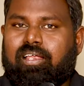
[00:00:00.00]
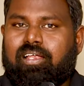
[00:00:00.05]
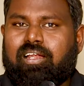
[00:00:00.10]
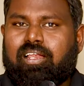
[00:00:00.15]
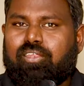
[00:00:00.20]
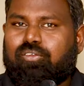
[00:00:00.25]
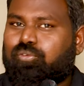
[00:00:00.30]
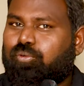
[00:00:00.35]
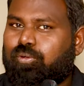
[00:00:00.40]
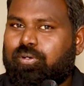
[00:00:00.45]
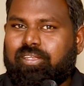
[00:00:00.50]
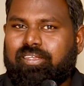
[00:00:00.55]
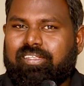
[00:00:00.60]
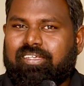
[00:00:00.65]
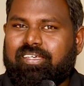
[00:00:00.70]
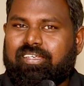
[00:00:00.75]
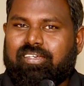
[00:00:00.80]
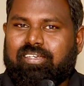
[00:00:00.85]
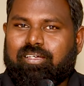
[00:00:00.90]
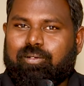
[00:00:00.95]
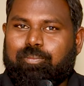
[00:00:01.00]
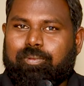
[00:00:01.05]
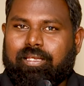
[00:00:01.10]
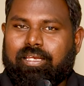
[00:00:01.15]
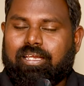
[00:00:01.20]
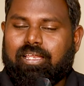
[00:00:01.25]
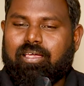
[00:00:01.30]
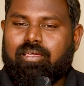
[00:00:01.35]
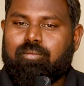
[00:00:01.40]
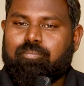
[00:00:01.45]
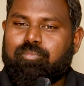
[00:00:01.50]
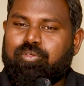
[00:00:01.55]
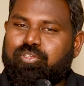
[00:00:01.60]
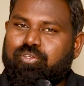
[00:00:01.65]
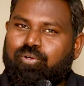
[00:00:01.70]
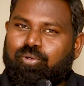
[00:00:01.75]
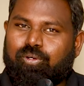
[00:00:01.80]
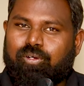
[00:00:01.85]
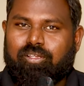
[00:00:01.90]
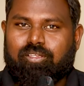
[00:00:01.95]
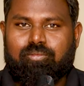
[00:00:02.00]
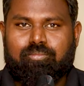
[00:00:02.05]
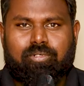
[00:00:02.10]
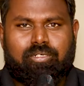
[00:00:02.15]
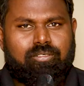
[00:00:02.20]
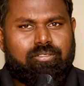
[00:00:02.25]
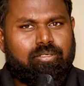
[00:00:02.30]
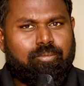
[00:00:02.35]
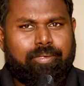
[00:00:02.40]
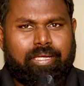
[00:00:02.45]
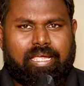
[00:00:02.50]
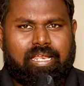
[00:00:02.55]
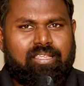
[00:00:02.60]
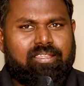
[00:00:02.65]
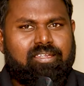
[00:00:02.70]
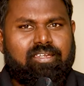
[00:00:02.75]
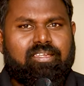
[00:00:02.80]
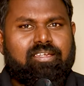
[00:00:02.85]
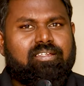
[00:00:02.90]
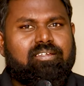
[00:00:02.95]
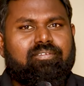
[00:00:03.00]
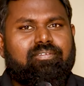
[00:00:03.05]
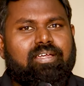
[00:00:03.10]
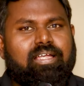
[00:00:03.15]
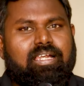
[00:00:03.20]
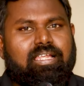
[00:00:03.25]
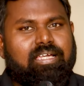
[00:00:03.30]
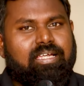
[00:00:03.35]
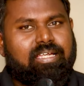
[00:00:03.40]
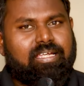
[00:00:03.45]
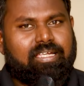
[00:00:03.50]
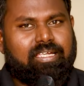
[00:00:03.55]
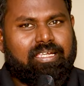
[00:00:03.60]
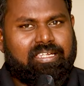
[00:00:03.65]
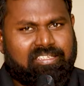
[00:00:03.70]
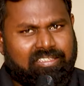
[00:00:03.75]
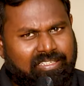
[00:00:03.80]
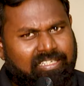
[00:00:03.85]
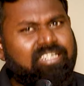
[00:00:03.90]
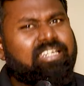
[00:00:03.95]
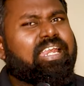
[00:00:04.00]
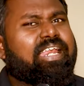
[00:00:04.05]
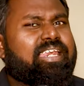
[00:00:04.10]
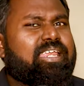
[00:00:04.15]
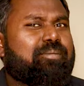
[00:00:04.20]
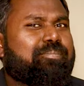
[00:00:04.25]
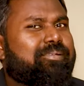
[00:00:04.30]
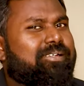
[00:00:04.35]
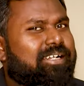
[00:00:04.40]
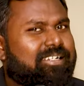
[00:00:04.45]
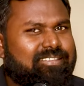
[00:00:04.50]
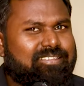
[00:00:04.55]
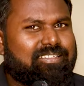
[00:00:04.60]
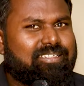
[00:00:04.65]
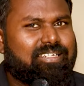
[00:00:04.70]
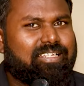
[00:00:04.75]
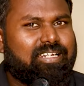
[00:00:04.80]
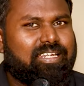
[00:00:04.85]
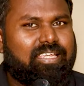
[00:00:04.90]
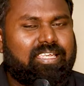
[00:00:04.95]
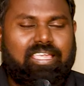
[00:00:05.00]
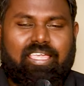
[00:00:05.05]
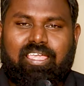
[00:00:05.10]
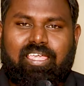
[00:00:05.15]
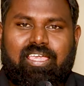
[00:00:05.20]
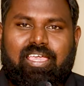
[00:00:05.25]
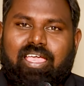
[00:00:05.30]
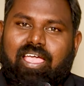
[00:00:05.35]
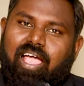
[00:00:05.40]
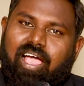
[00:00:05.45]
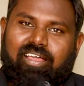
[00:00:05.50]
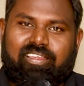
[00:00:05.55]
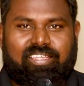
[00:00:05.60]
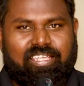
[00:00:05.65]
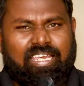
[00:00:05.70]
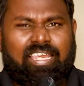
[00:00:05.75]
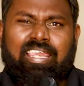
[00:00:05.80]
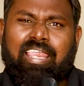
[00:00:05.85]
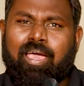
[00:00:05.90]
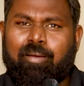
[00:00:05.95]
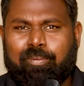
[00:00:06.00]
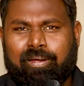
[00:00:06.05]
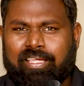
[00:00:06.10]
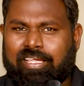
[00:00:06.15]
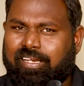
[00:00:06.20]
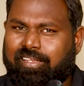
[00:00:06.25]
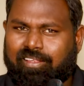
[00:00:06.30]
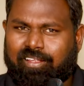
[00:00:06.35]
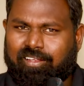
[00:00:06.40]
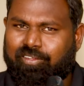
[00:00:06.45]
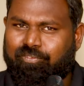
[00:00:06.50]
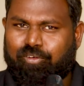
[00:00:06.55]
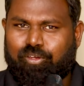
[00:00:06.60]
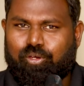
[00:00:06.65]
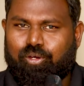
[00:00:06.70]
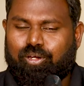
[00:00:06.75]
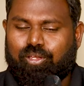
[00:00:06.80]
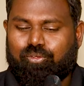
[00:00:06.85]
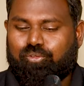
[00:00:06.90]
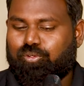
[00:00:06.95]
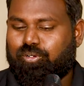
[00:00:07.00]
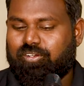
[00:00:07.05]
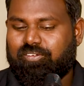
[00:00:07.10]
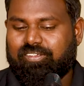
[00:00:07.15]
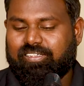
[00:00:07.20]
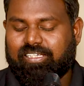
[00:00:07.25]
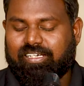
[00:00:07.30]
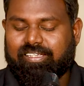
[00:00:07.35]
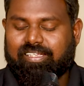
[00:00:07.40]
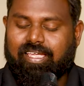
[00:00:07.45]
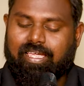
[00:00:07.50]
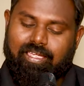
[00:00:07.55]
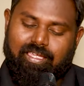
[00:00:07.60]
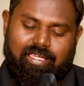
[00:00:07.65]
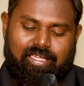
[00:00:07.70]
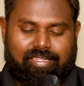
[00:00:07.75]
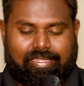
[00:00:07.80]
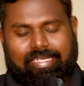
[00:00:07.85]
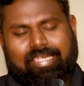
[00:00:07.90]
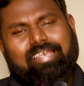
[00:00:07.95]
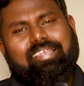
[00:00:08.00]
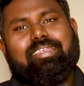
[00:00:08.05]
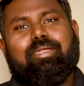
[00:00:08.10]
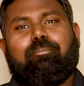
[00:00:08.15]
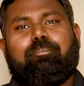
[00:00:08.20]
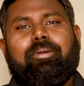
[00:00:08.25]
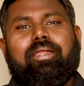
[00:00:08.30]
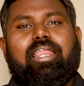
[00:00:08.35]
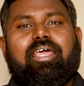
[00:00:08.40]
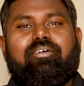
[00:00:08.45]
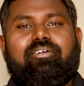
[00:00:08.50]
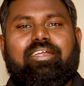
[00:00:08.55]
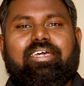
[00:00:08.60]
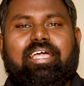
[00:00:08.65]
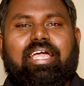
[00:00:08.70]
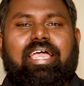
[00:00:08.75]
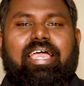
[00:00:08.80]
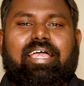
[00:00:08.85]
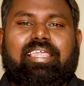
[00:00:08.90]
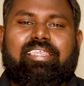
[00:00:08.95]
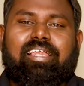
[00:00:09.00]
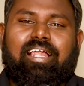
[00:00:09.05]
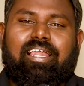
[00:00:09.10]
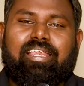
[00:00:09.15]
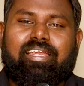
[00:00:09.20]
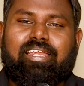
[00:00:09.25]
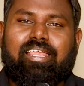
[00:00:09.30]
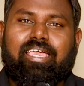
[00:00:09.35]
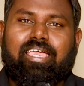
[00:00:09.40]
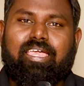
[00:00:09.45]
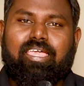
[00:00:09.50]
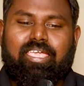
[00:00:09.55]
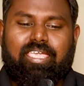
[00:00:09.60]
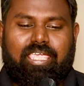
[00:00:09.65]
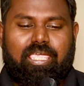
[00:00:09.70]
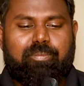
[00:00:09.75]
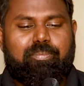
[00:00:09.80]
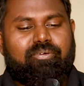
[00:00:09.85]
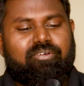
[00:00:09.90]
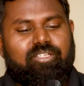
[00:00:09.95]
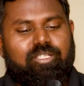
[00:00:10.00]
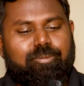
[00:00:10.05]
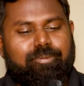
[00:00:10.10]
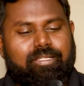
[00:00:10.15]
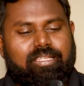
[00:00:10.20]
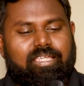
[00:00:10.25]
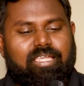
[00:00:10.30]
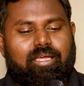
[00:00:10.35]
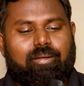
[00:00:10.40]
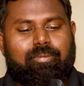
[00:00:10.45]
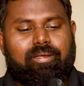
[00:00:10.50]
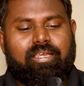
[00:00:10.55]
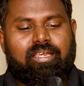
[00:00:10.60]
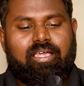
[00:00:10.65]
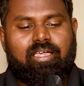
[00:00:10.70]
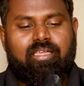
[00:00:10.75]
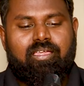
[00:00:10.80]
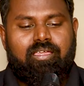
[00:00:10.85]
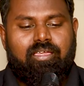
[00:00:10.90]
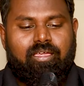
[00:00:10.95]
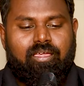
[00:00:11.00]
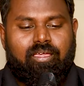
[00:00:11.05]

ஆனால் நான் சொன்னதே என்ன அப்படின்னா மிஷின் ஓட்டுறது மட்டும் மெக்கானிஜினருக்கு வேலை இன்னும் நிறைய பேர் நினச்சிட்டு இருக்கிறீங்க அது இல்லை அப்படிங்கிறதான் அந்த வீடியோவில் நான் சொல்ல வந்திருந்தேன் சரி தப்பு இல்லை விடுங்க அதனால் என்ன இப்போ வந்து பார்த்தீங்க அப்படின்னா